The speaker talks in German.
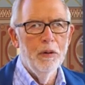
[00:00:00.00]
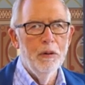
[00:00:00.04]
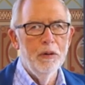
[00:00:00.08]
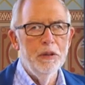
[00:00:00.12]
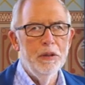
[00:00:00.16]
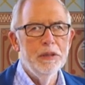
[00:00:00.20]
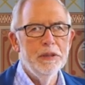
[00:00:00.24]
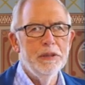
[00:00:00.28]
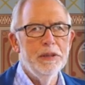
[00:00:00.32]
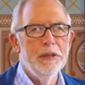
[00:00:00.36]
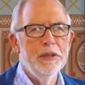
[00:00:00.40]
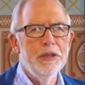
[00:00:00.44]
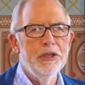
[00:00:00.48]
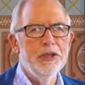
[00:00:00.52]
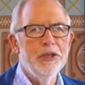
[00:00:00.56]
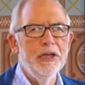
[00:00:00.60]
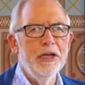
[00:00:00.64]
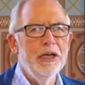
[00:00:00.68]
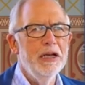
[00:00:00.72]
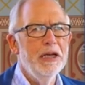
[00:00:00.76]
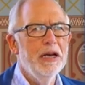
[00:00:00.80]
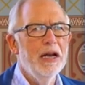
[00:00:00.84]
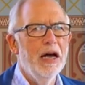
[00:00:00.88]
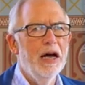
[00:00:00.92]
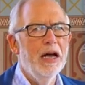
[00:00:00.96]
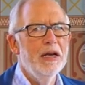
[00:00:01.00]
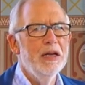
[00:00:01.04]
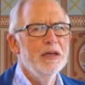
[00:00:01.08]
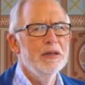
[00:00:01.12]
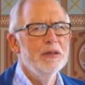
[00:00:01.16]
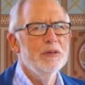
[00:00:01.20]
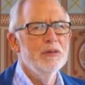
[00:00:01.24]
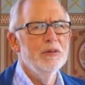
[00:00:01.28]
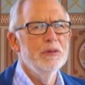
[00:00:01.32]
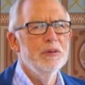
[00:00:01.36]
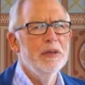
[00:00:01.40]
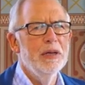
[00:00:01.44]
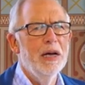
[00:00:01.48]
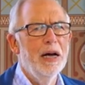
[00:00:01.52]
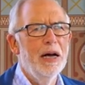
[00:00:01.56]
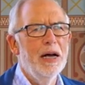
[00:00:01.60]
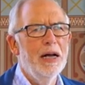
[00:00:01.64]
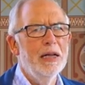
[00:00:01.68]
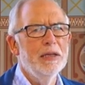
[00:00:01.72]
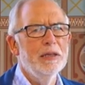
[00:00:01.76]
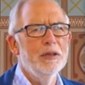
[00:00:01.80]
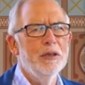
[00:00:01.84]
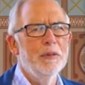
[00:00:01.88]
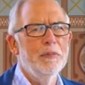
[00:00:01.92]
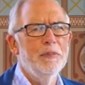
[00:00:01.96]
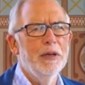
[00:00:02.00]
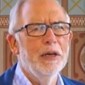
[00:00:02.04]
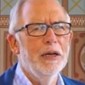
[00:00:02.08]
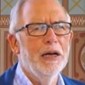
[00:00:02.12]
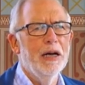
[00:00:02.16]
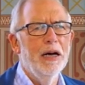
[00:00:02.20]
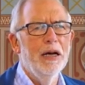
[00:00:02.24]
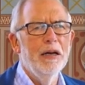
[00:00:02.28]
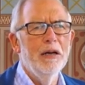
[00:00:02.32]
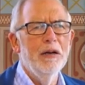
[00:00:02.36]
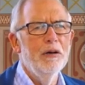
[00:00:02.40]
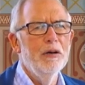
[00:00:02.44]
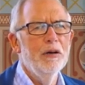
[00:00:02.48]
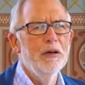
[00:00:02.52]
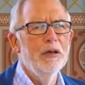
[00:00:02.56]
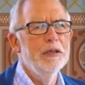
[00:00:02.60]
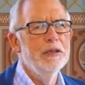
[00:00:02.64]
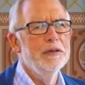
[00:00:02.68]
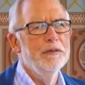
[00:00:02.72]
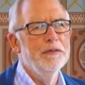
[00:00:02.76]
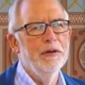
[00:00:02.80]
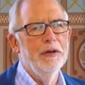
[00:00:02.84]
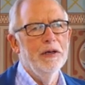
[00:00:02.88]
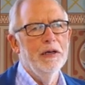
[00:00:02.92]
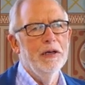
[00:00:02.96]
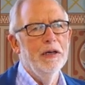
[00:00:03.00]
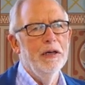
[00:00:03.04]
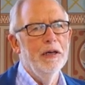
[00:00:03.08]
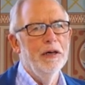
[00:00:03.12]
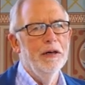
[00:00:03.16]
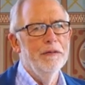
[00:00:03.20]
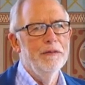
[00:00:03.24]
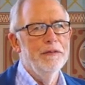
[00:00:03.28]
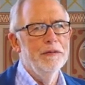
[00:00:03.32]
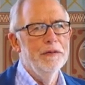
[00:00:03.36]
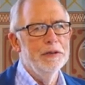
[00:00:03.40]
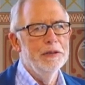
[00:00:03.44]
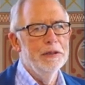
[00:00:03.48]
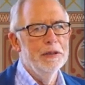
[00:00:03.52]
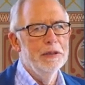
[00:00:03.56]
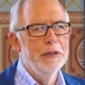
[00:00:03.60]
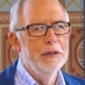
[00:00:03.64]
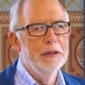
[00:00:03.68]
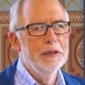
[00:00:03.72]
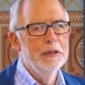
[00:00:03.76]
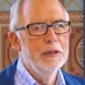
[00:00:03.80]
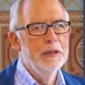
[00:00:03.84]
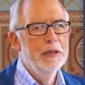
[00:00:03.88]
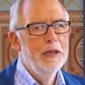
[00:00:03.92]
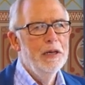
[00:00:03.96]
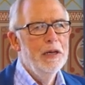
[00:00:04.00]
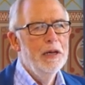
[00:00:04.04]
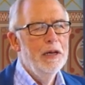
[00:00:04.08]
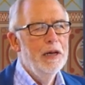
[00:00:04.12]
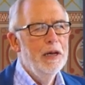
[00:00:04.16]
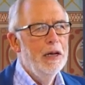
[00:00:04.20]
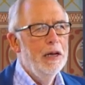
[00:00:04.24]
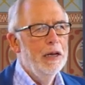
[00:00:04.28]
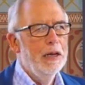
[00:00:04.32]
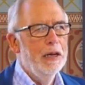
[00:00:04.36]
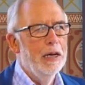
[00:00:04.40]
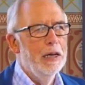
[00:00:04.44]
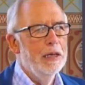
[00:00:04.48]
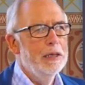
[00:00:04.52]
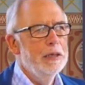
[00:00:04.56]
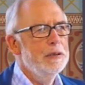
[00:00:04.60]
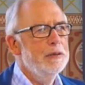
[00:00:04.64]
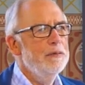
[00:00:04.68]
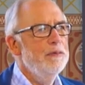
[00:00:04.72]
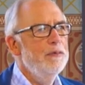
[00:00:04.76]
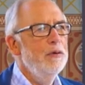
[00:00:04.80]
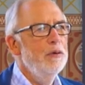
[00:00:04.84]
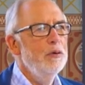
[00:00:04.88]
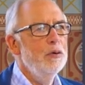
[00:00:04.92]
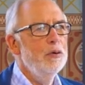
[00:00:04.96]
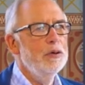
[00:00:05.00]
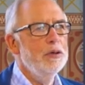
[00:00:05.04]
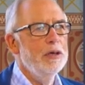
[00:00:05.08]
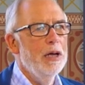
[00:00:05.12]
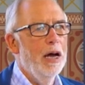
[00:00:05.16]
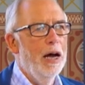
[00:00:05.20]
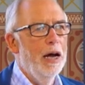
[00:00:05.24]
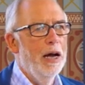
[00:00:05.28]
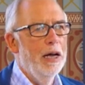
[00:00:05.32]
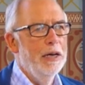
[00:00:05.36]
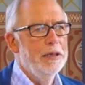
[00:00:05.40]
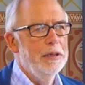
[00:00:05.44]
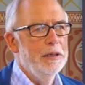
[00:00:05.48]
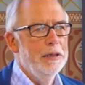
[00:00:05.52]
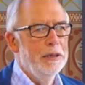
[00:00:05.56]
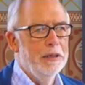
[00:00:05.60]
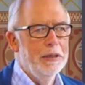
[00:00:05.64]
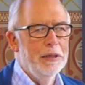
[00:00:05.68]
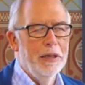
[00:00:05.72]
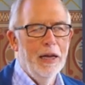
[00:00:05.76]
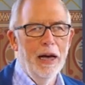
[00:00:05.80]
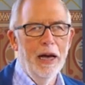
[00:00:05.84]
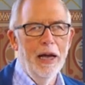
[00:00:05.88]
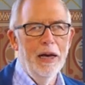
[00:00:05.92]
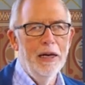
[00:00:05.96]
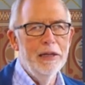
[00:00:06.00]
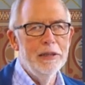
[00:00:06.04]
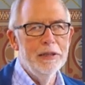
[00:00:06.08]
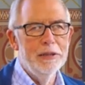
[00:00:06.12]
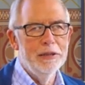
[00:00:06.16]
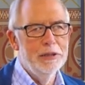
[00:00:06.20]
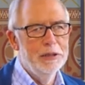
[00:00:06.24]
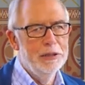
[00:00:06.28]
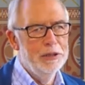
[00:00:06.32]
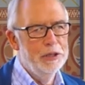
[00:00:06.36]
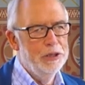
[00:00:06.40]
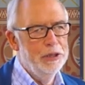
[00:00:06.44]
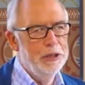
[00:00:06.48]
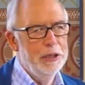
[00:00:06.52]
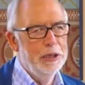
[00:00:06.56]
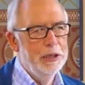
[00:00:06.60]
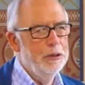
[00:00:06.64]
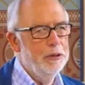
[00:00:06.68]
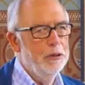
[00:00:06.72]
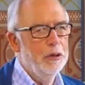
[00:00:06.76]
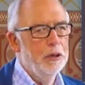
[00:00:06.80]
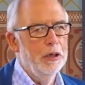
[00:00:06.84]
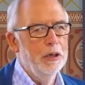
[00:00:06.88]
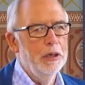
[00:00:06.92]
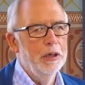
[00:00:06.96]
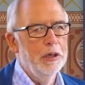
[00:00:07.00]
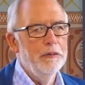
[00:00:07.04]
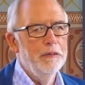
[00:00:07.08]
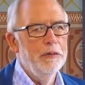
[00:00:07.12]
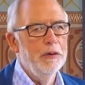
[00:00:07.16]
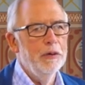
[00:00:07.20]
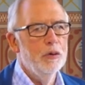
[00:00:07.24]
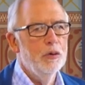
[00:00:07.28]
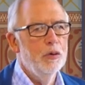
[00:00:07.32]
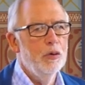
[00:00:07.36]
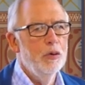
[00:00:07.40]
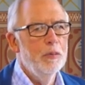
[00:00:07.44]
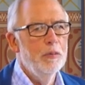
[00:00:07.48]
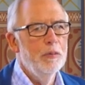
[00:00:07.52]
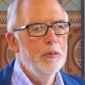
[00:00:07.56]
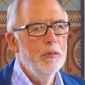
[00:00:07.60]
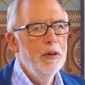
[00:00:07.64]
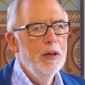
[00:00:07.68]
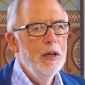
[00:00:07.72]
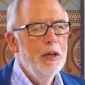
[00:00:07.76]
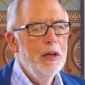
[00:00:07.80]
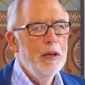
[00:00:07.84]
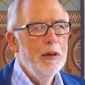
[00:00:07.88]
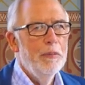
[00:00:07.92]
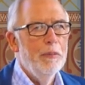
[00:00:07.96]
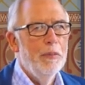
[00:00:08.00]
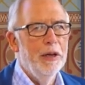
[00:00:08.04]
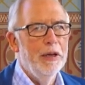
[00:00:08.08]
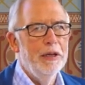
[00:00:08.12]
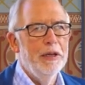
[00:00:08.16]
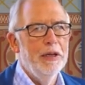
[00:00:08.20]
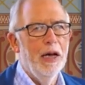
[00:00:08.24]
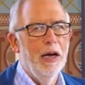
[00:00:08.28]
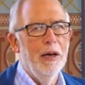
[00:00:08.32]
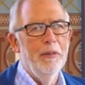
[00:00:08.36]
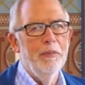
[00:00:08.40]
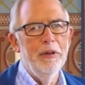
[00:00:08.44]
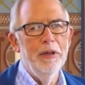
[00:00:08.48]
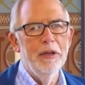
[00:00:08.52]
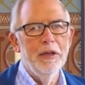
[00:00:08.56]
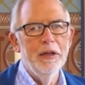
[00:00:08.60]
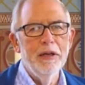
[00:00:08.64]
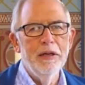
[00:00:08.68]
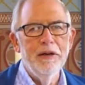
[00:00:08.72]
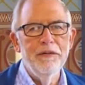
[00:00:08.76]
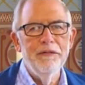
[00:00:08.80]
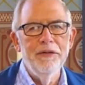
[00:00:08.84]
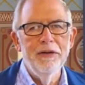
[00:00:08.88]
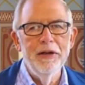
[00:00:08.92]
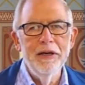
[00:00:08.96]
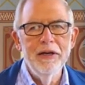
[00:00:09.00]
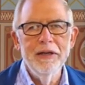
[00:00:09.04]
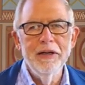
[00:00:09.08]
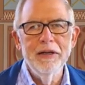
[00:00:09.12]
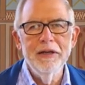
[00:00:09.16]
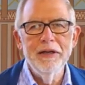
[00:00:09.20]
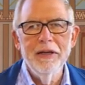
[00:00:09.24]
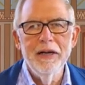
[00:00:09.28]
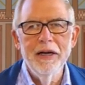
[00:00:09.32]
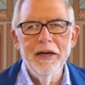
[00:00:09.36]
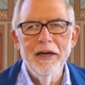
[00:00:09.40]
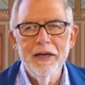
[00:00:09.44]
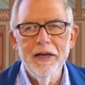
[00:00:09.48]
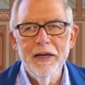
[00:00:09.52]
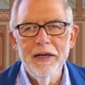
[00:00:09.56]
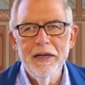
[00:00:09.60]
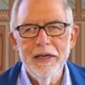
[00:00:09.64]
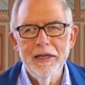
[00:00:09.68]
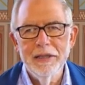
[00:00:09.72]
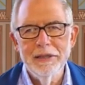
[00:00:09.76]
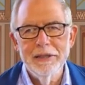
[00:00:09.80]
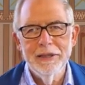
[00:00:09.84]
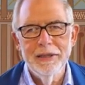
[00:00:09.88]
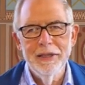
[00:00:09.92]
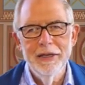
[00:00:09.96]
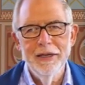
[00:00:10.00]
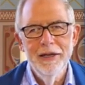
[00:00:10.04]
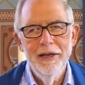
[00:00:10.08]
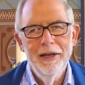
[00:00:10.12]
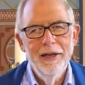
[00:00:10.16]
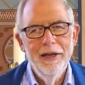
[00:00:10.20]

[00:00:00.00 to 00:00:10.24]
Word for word: und die stehen alle so da, als ob da gerade Leute weggelaufen sind. Ganz fluchtartig, alles steht noch irgendwie rum, manche haben ihre Gewänder dagelassen,